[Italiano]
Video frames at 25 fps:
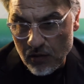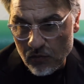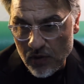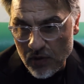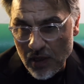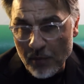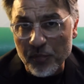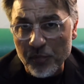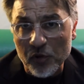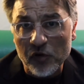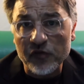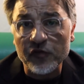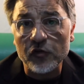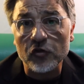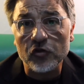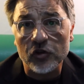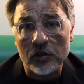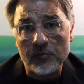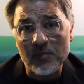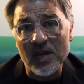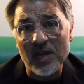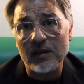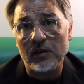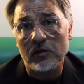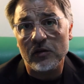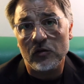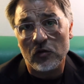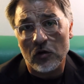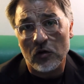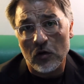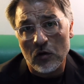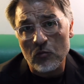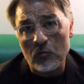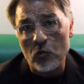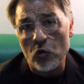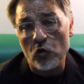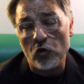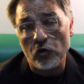un approfondimento
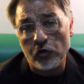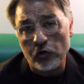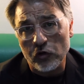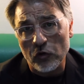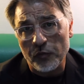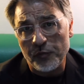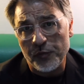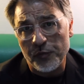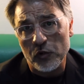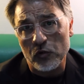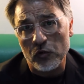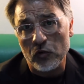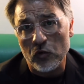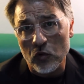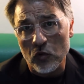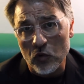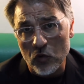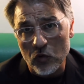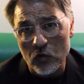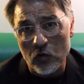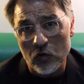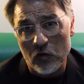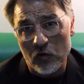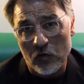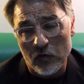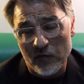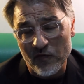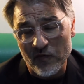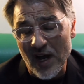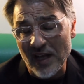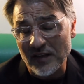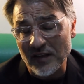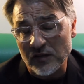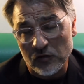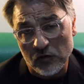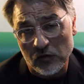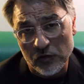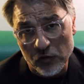molto più
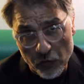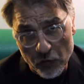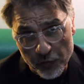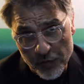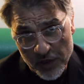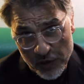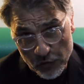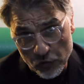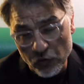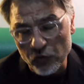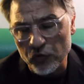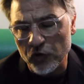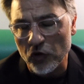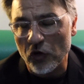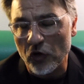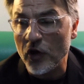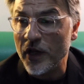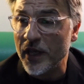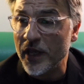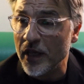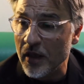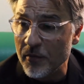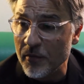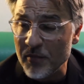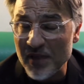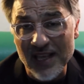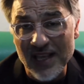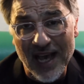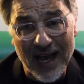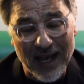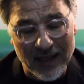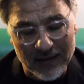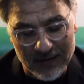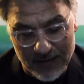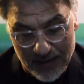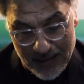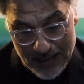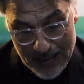vasto di un minuto che mi
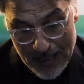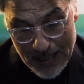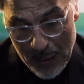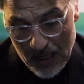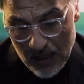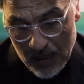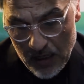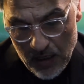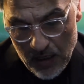date.